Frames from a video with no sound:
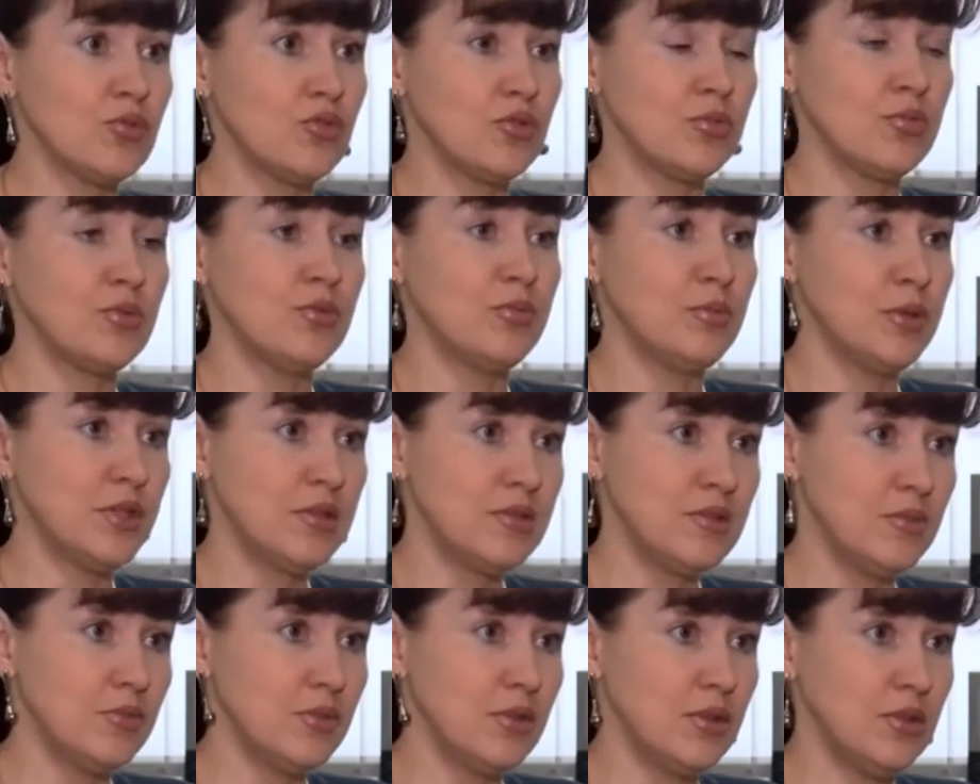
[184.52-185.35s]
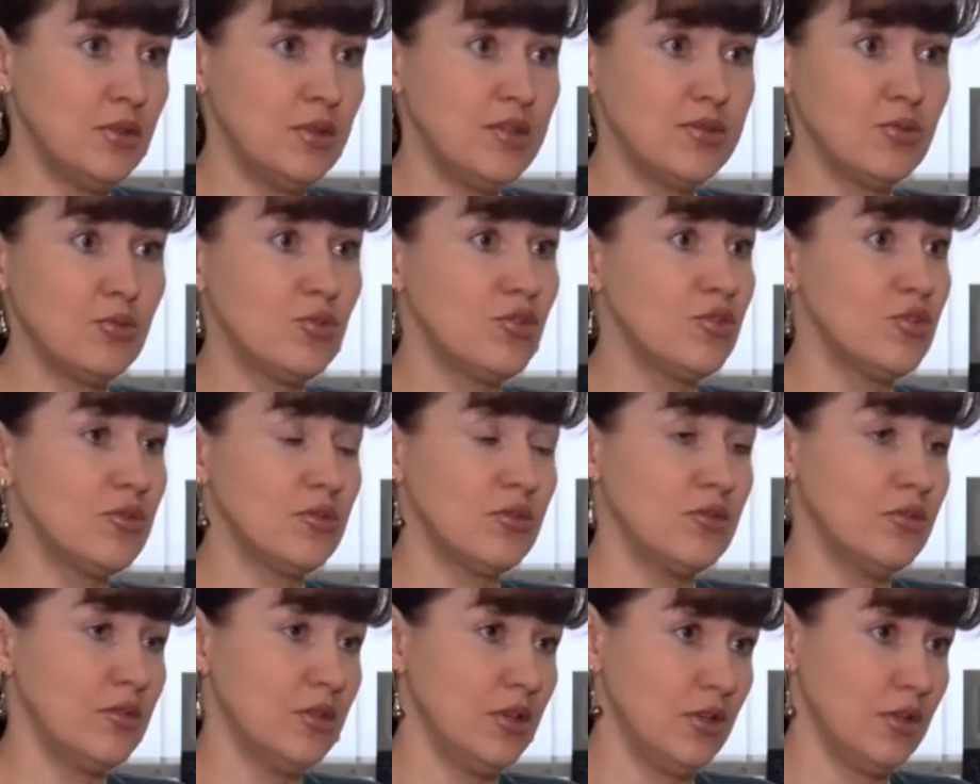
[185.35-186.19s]
уже бы в принципе не
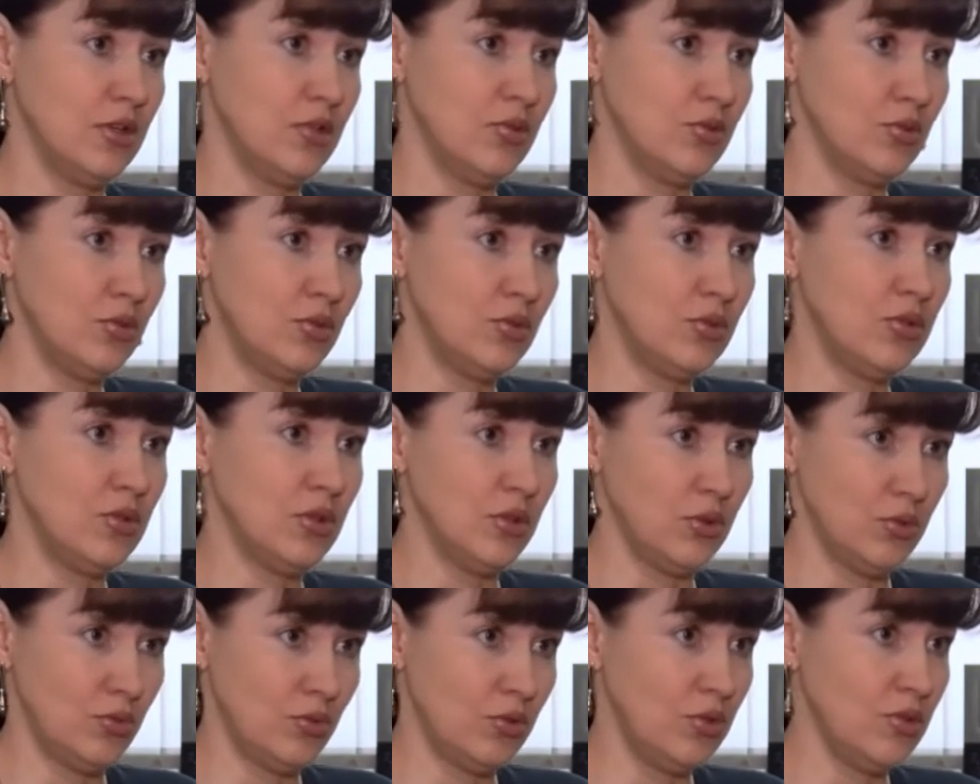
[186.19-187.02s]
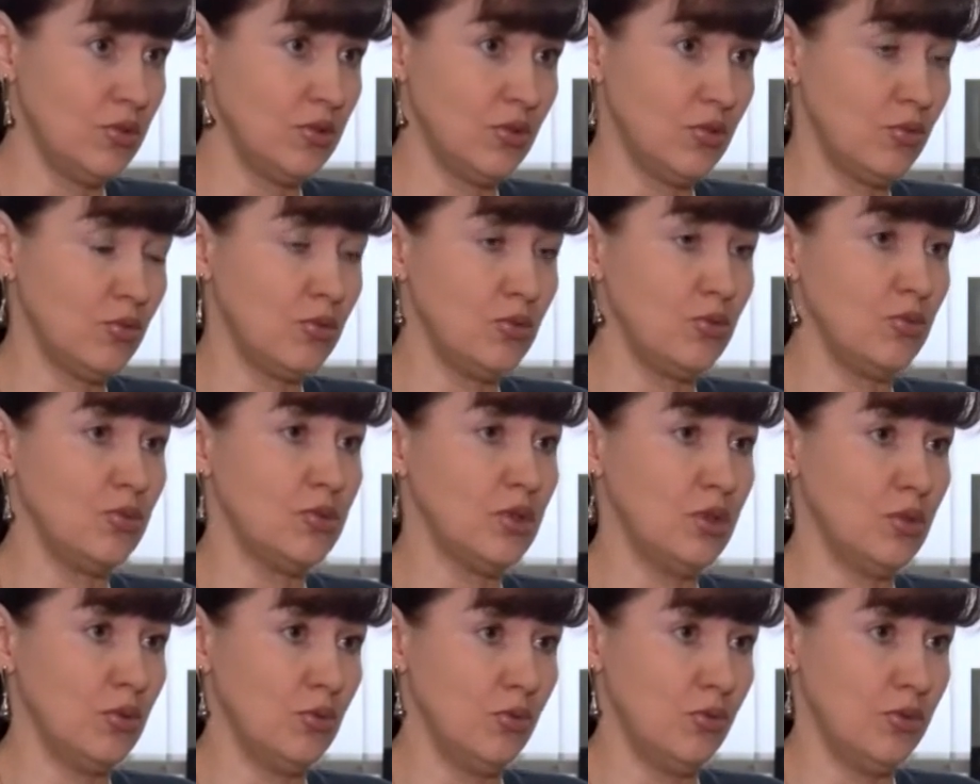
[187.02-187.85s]
существовало конструкции, которые незаконно
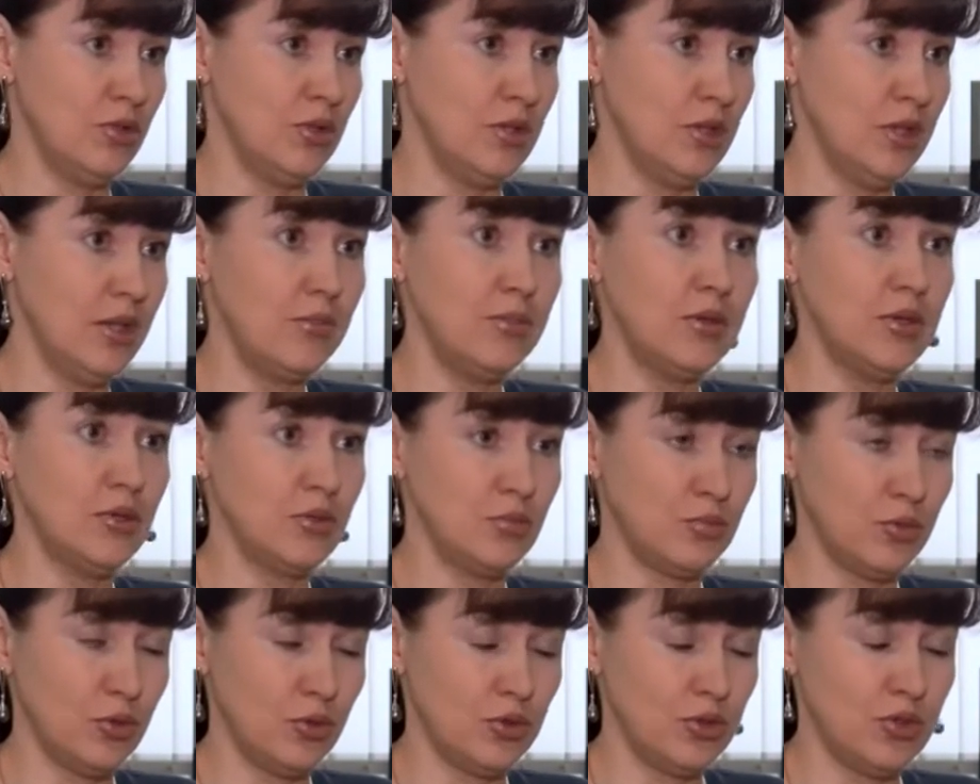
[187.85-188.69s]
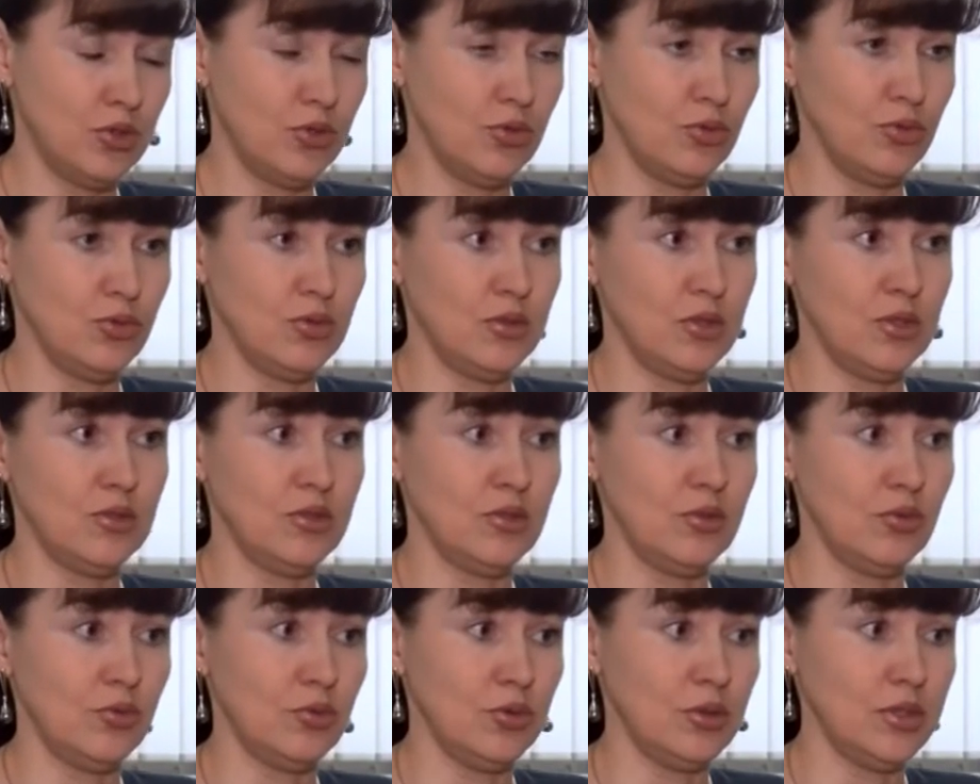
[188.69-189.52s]
установлены, либо эксплуатируются
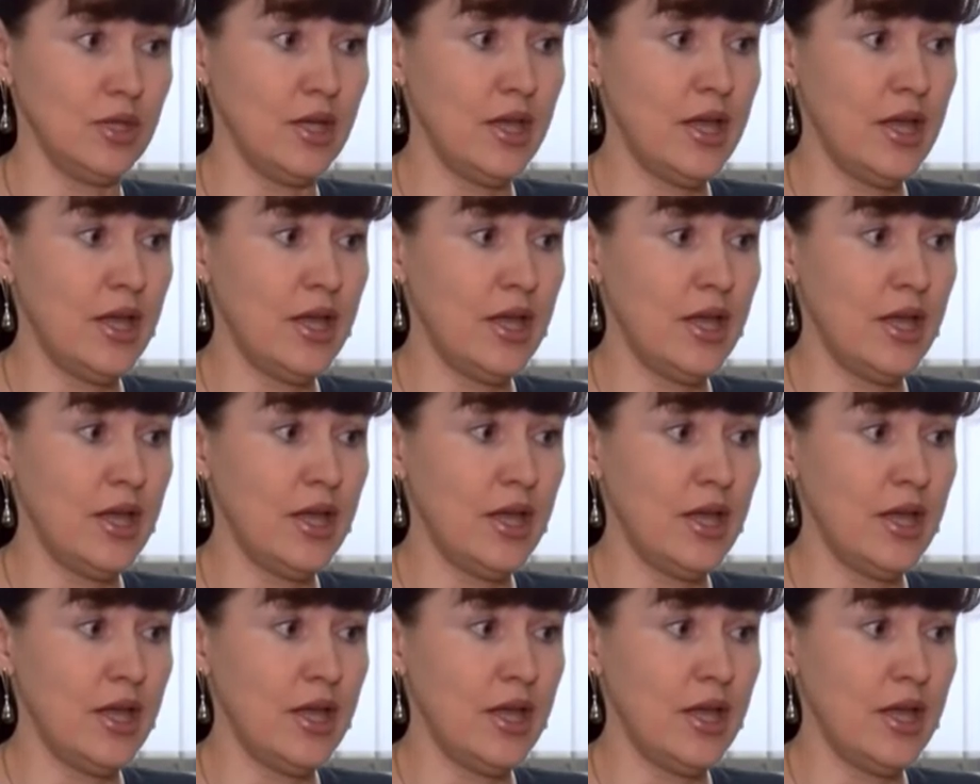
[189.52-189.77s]
незаконно.